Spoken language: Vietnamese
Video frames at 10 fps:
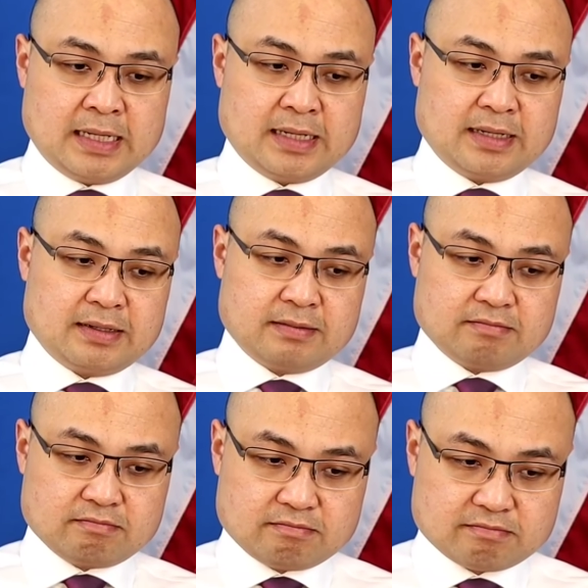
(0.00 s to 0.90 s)
uh,
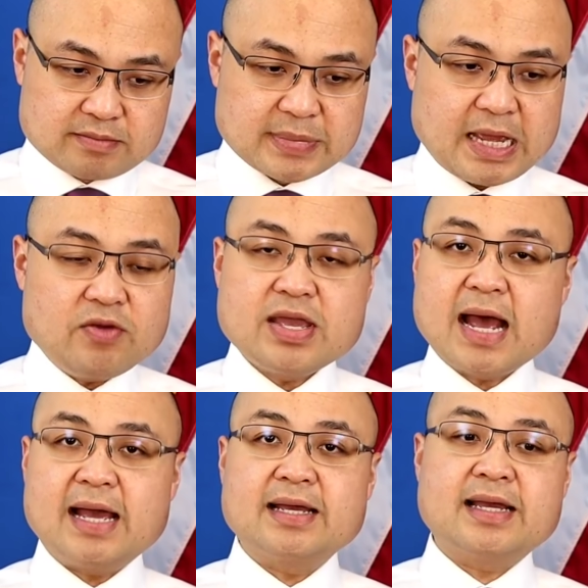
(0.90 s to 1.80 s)
kéo
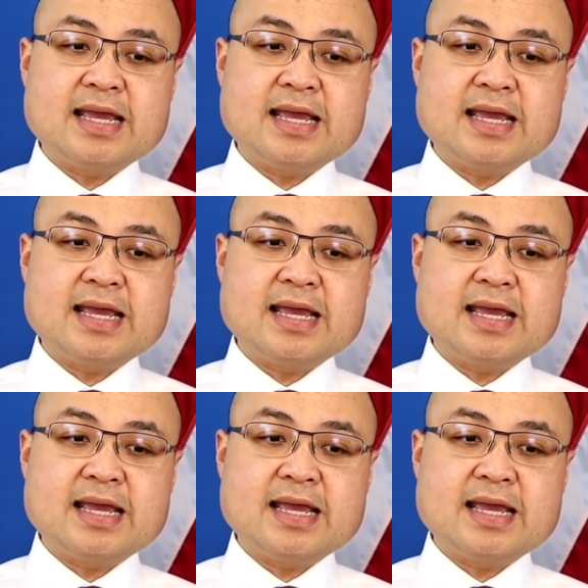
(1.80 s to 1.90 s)
dài